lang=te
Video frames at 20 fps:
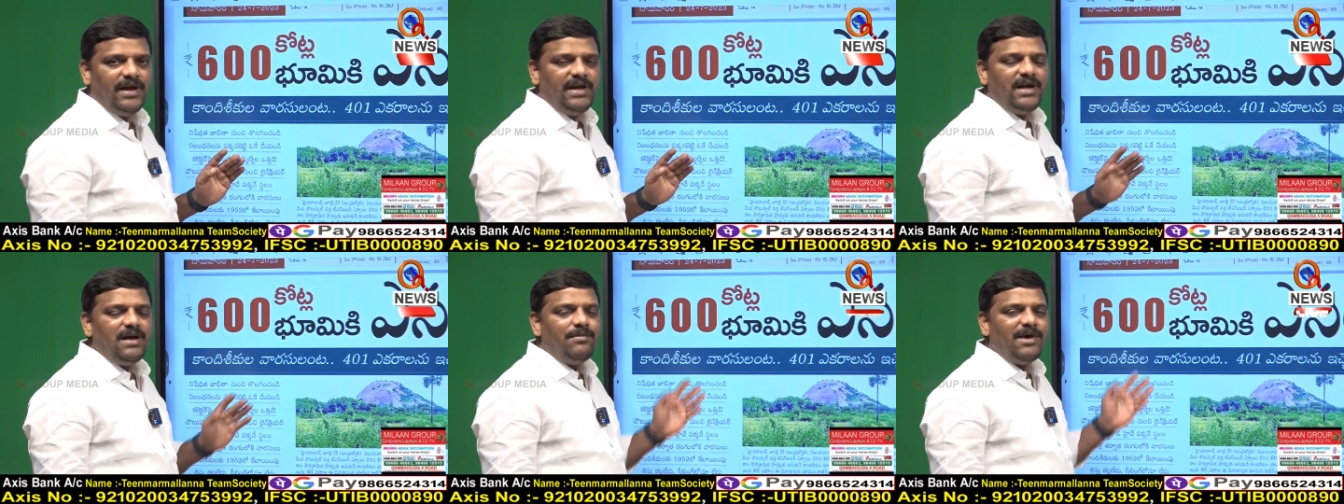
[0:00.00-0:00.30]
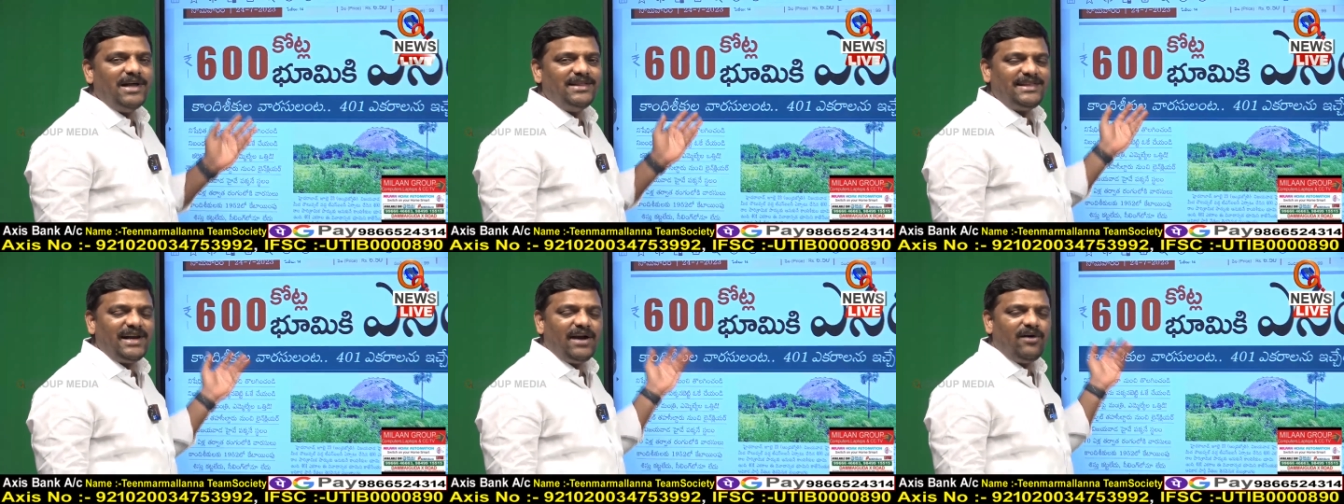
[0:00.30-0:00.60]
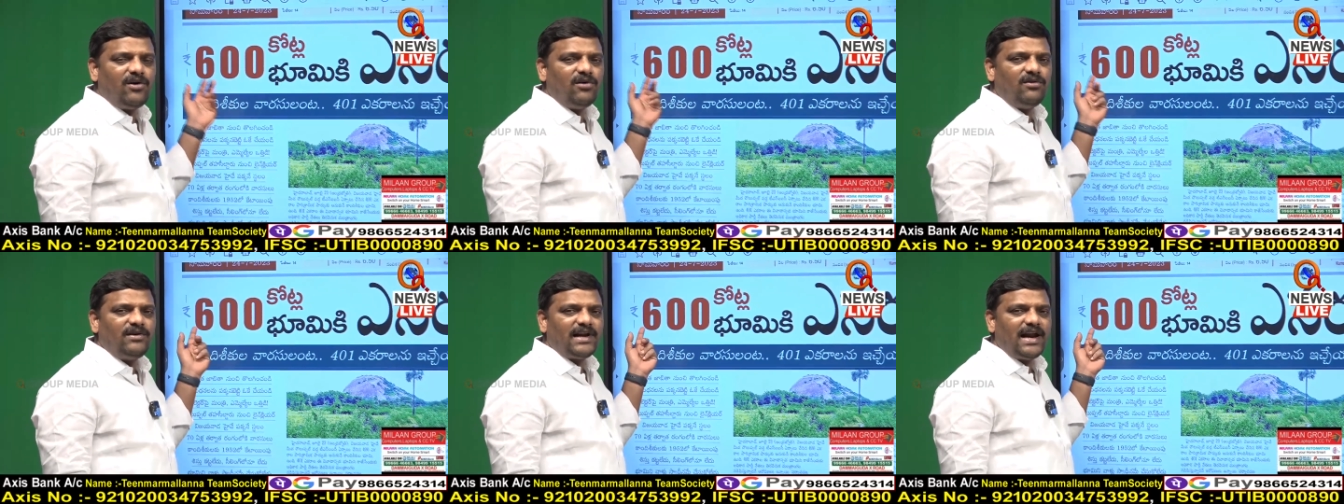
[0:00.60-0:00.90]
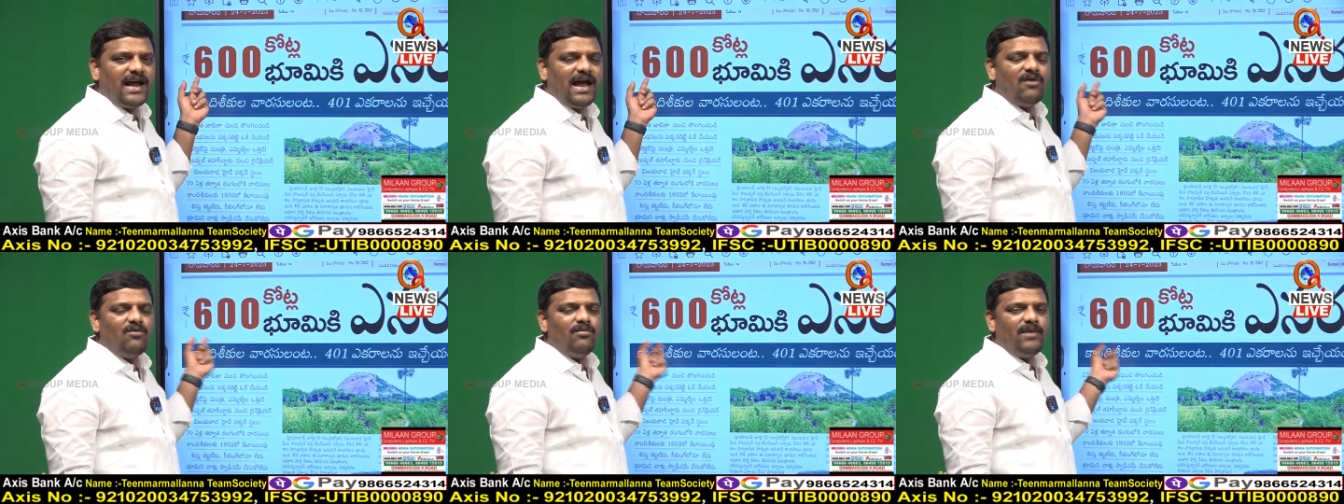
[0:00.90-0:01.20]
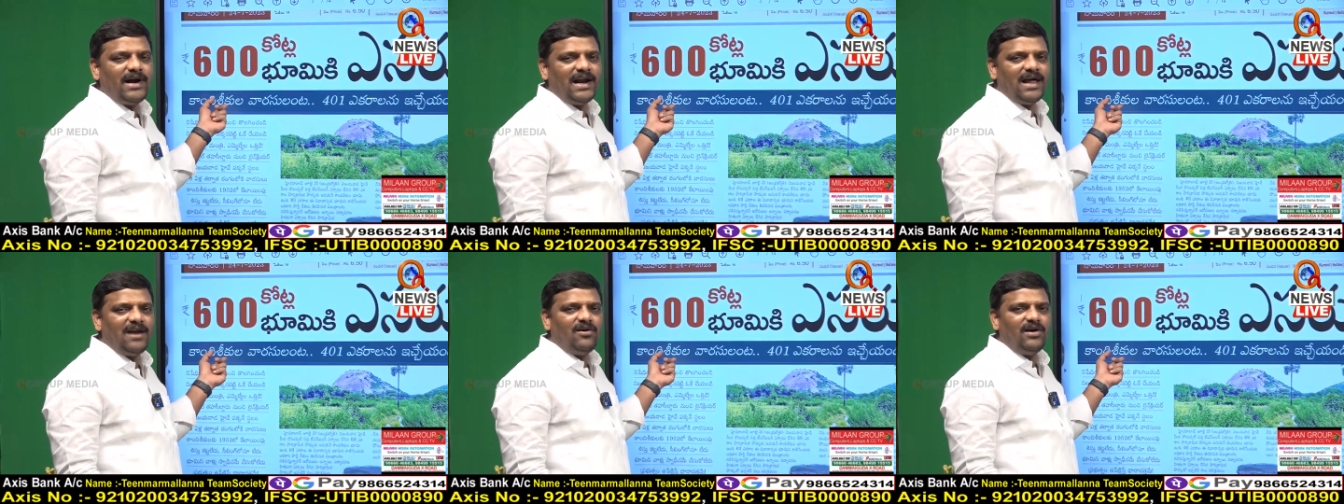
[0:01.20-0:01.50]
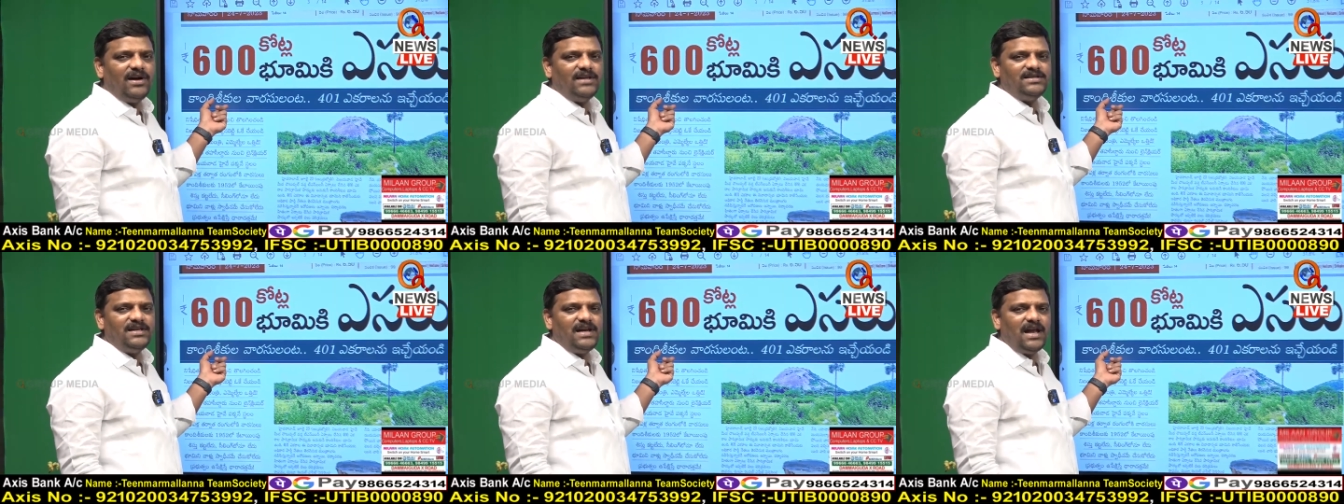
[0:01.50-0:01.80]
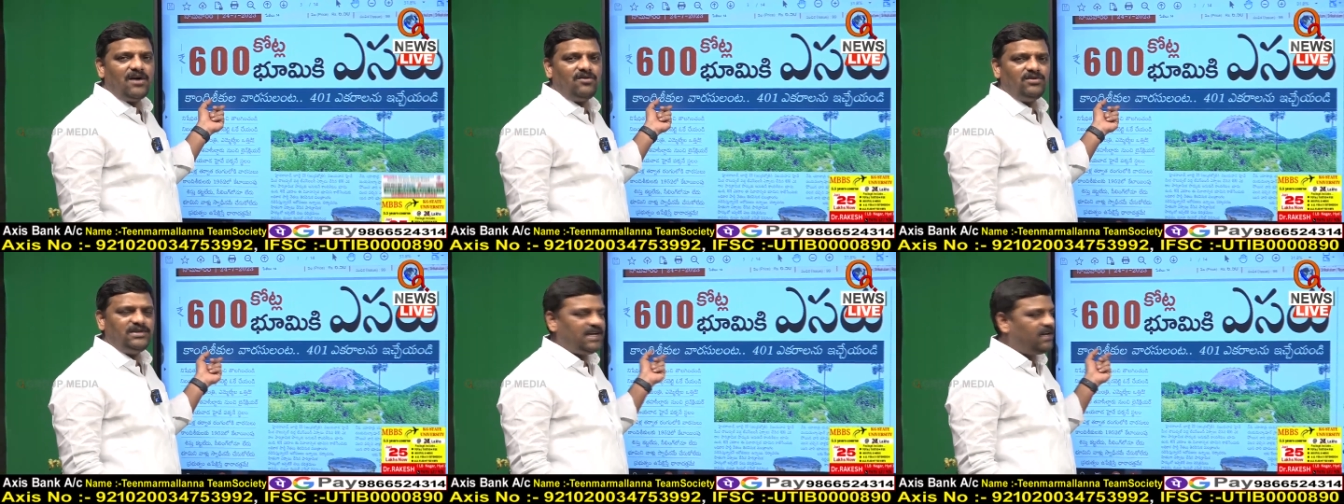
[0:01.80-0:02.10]
ఇక మంత్రి ఎవరు ఉంటారా ఉమ్మడి నల్గొండ
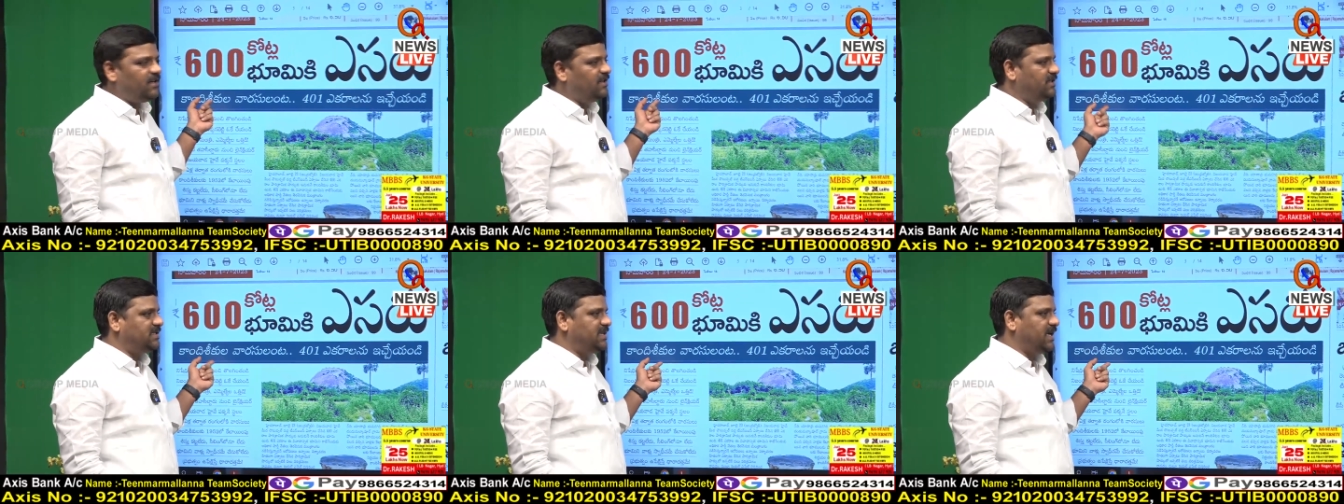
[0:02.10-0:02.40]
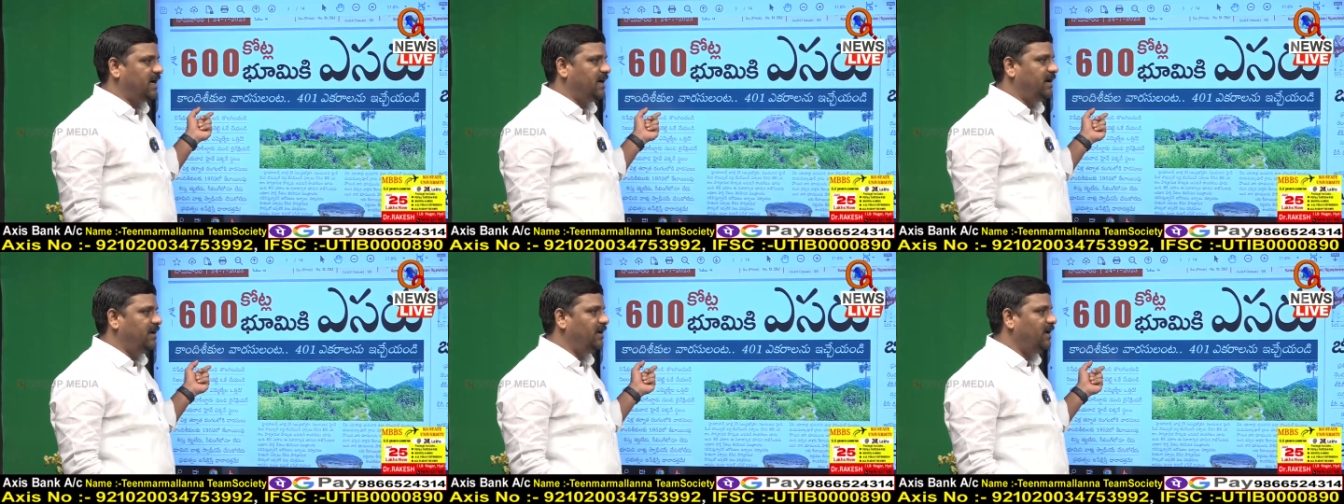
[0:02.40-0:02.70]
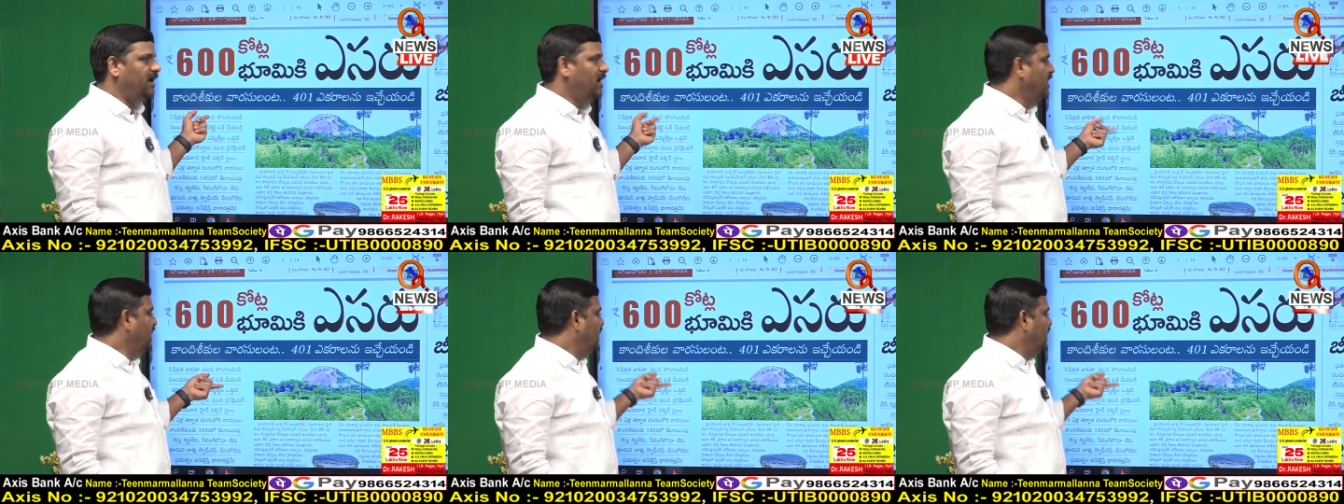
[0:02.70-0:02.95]
జిల్లాకు జగదీశ్వర్ రెడ్డి